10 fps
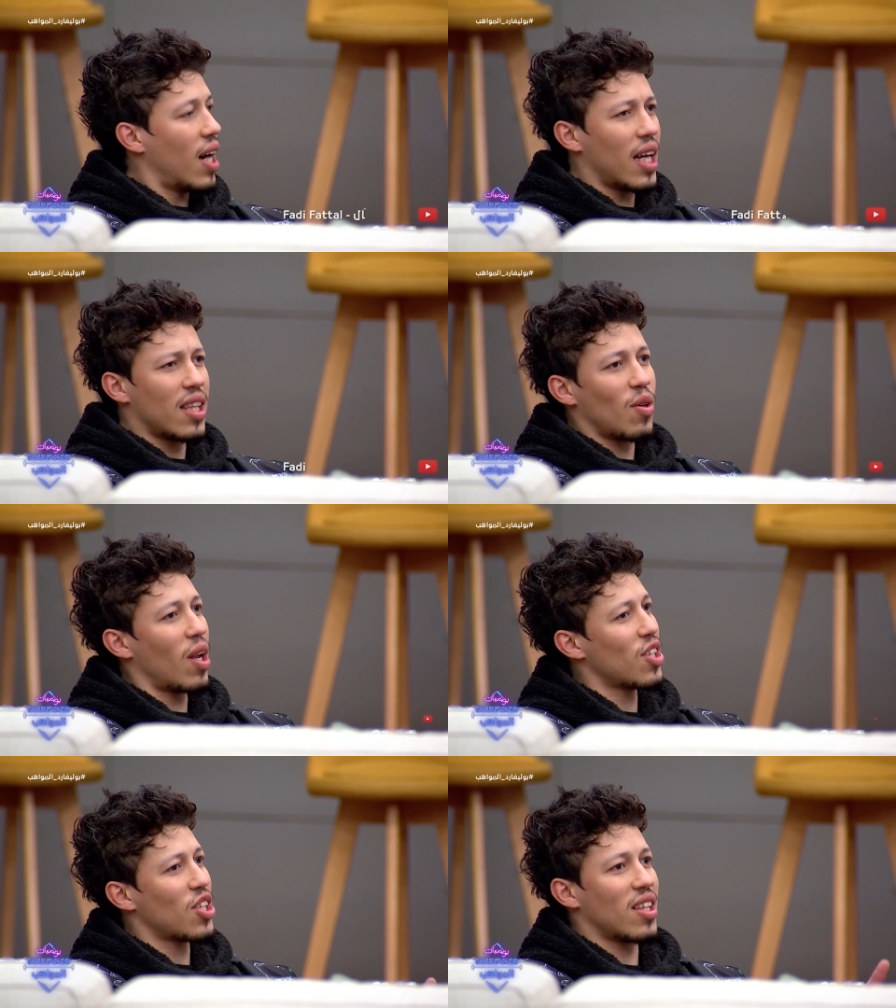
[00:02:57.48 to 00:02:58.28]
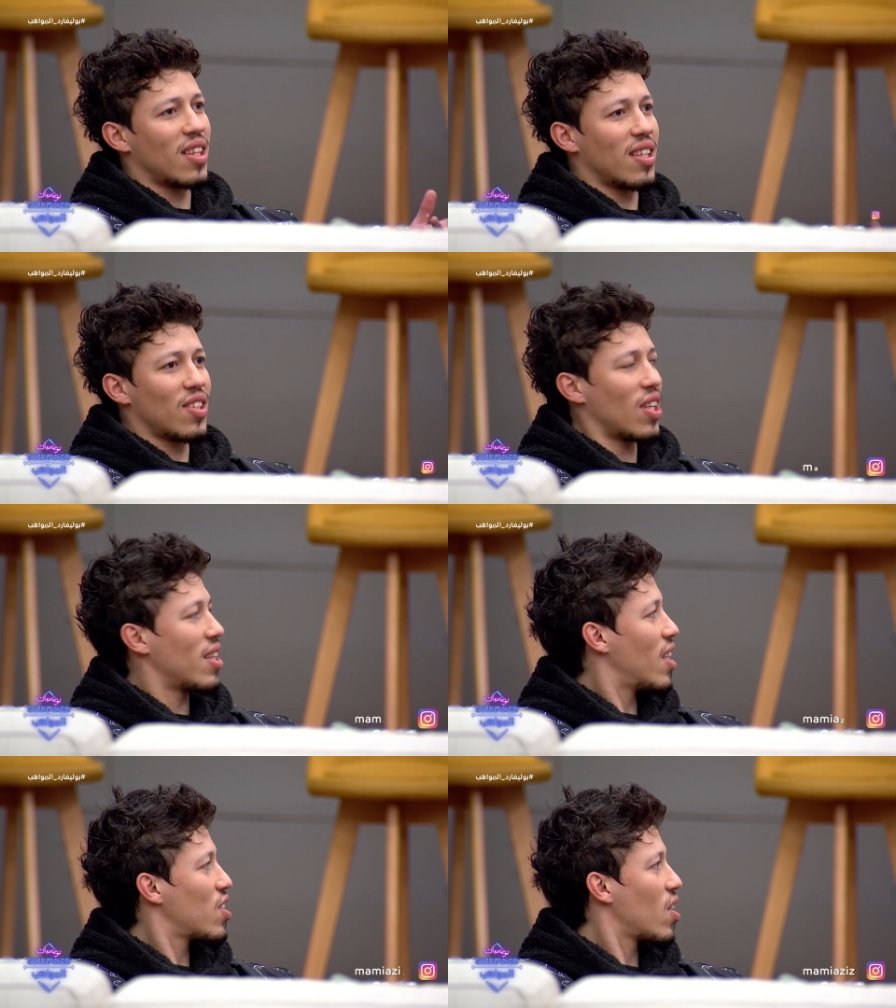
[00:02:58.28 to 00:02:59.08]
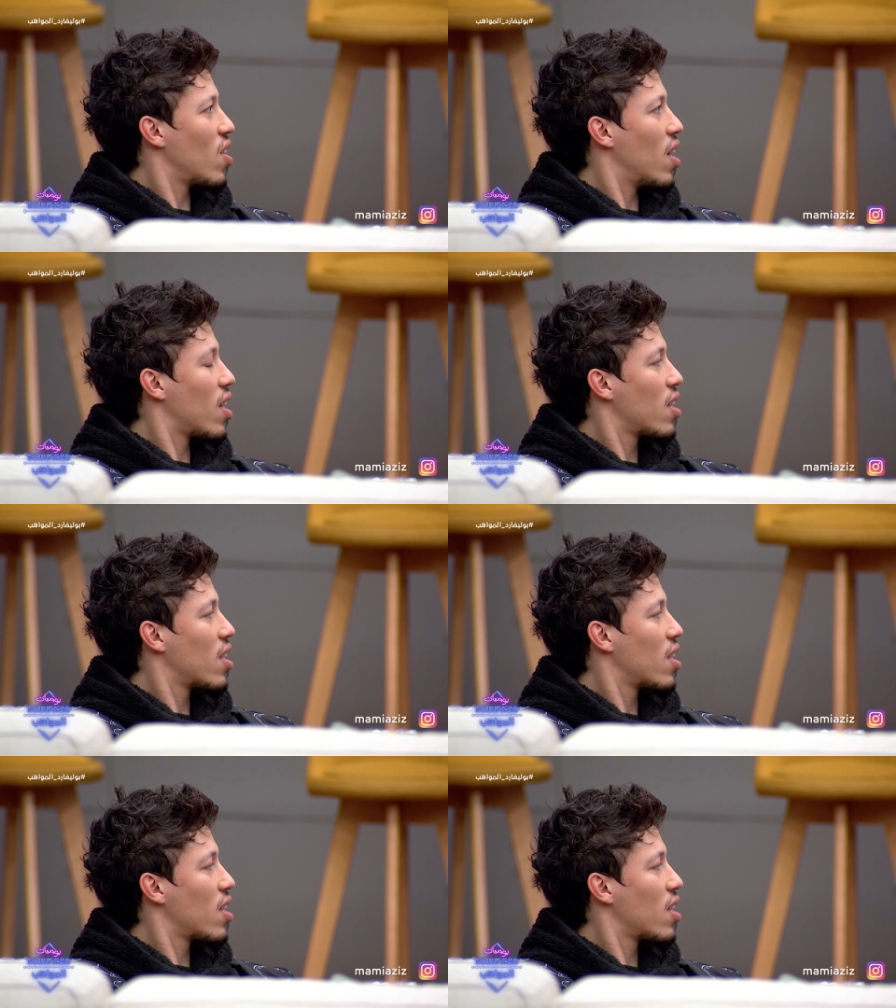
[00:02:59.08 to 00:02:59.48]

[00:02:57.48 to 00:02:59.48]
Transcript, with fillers: عادي والله شد شد ايش بعد